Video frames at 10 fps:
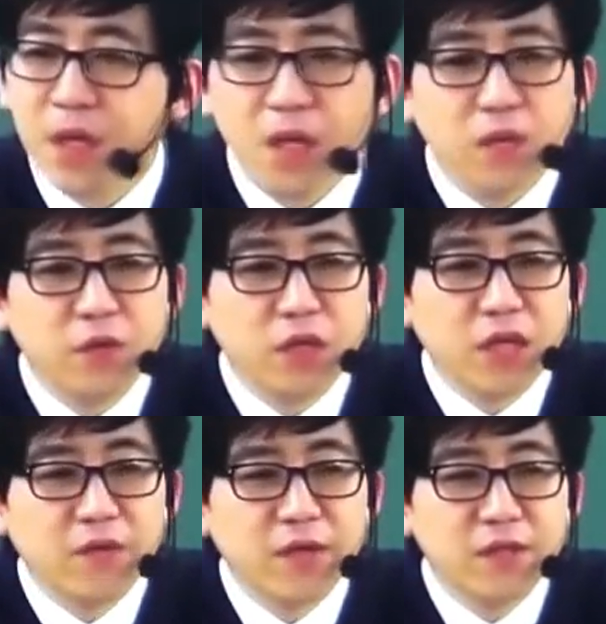그럼 여기
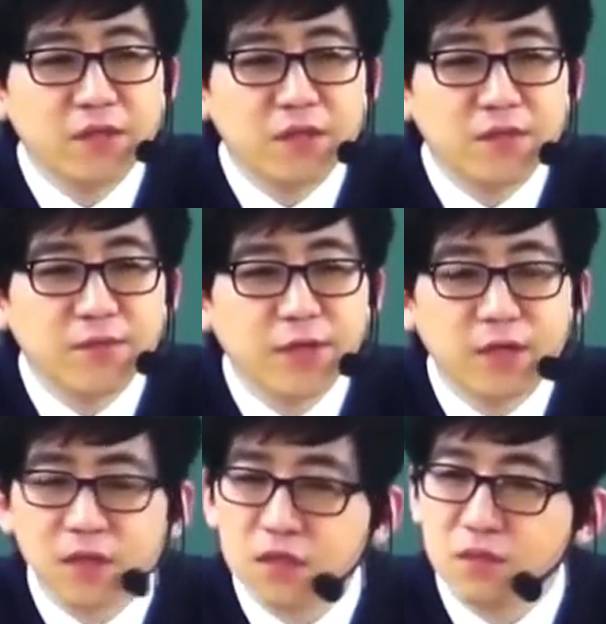나와 있는 것들은 뭐예요?
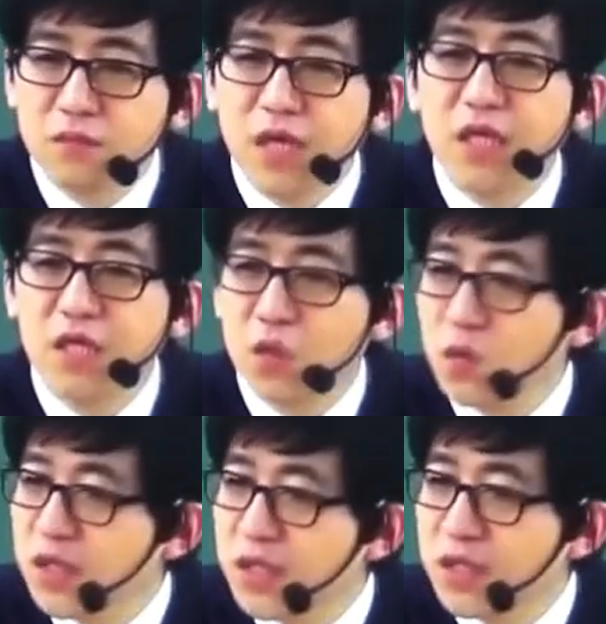전부 다 인용
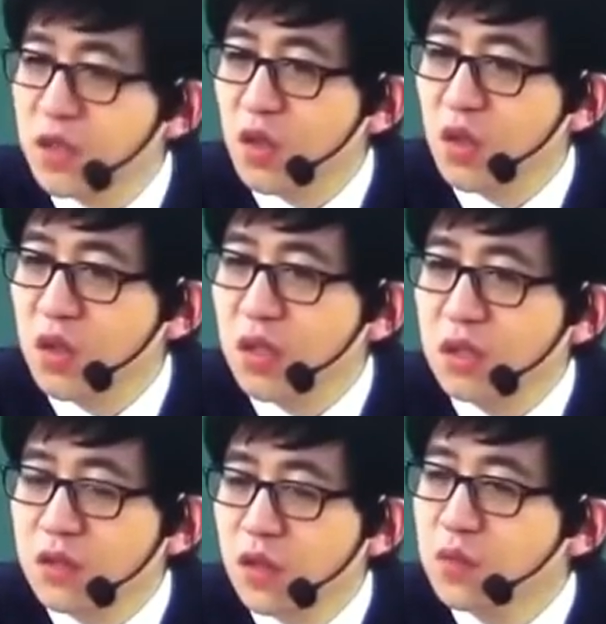재결이죠.
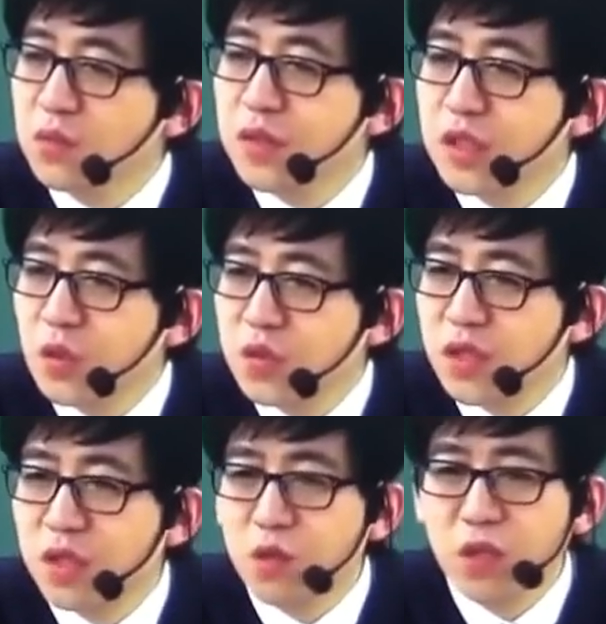전부 인용
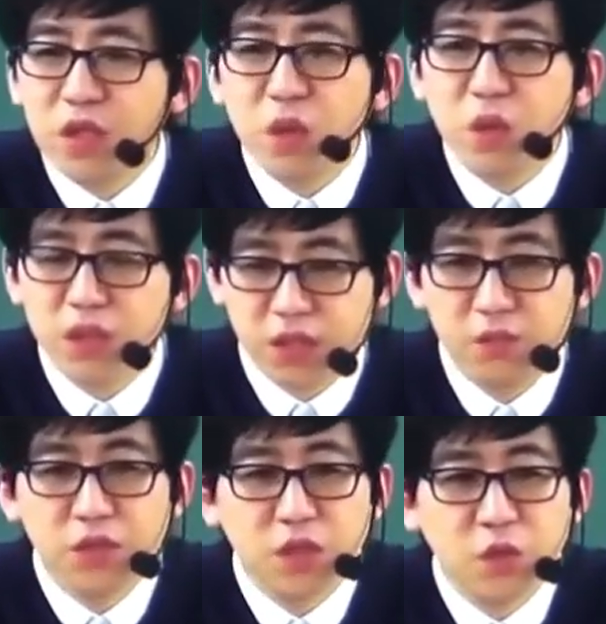재결도 있고
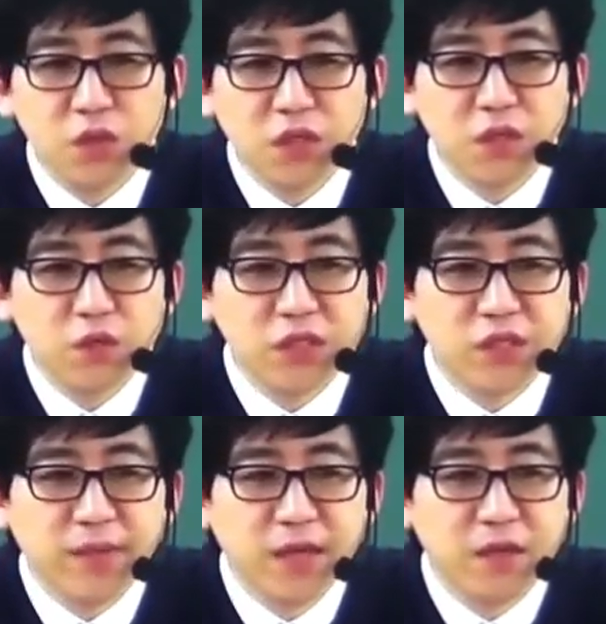일부 인용 재결도
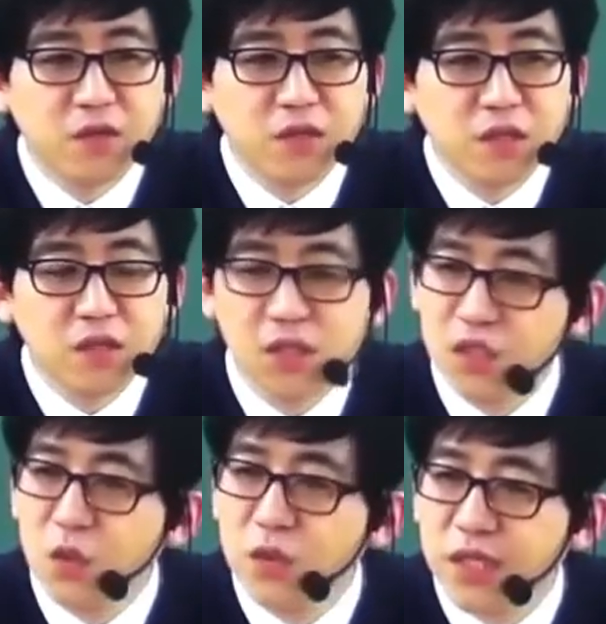있지만 어쨌든
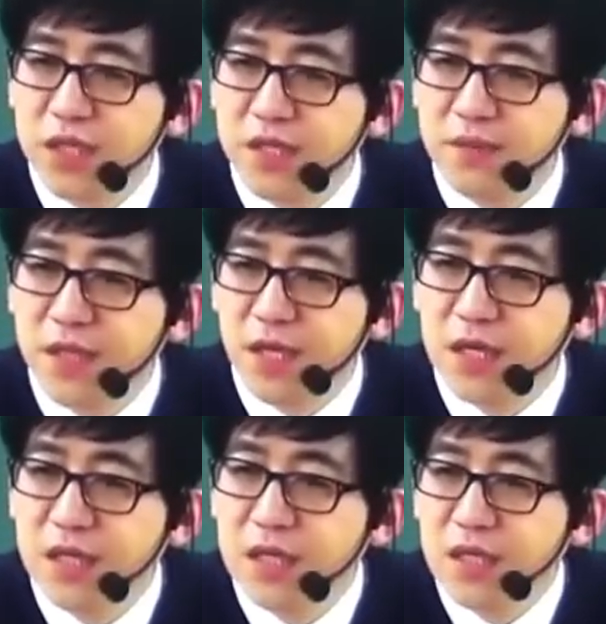인용 재결입니다.
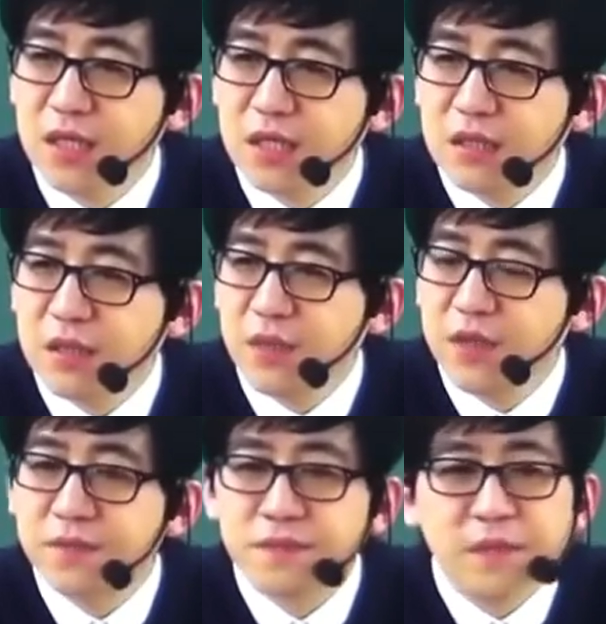
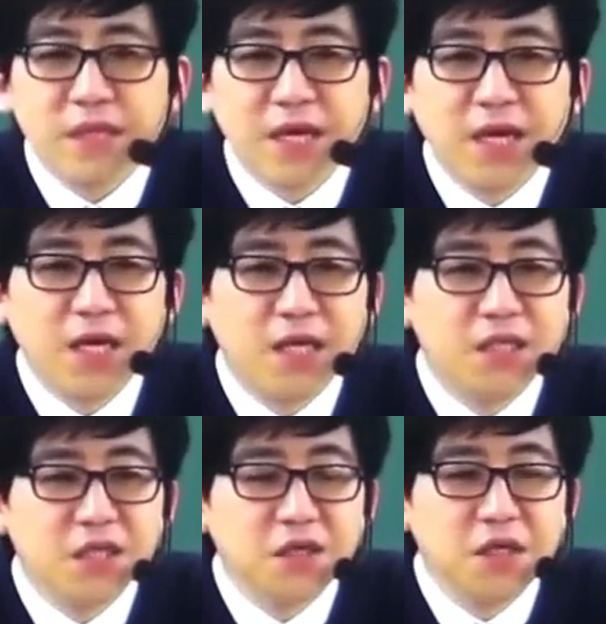그러면 각하
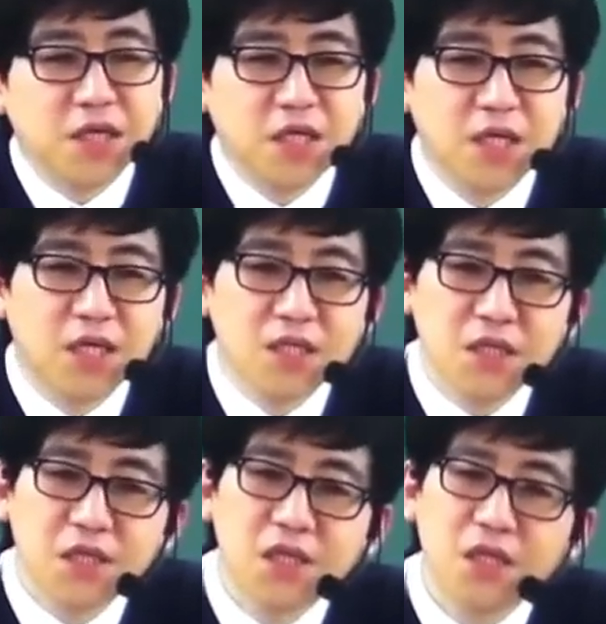재결이나 기각
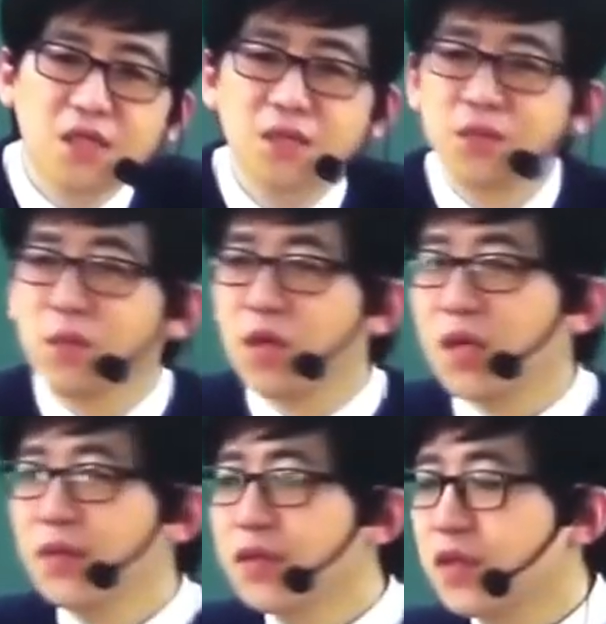재결에 대해서
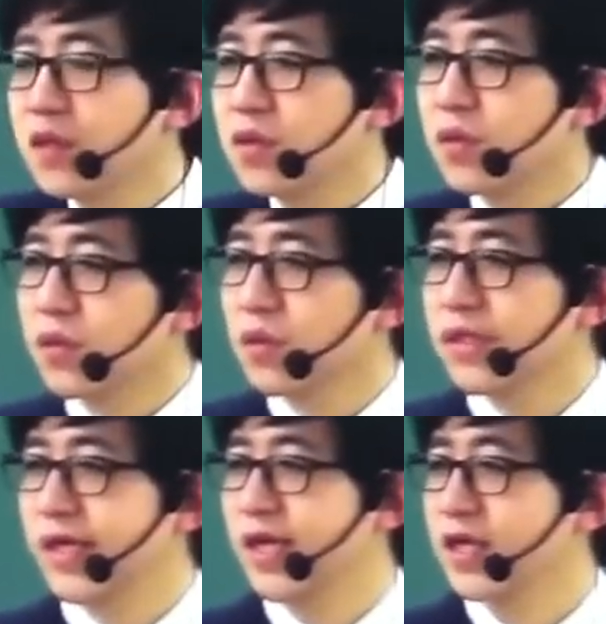불복하면서 소송을
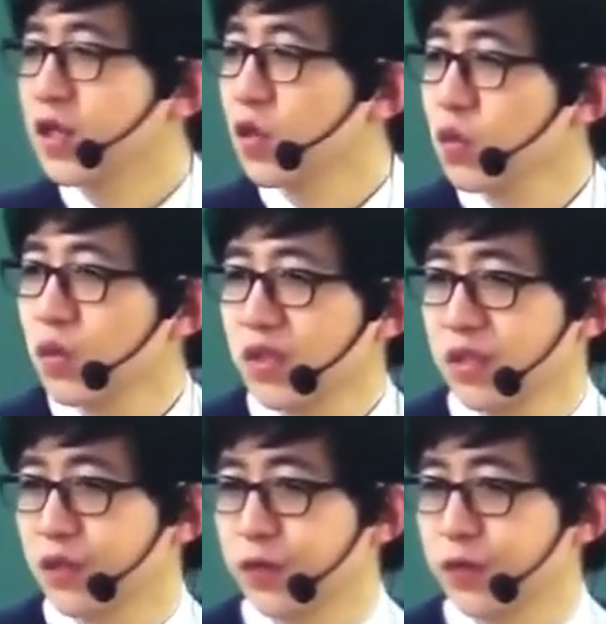제기하는 경우도 있을 수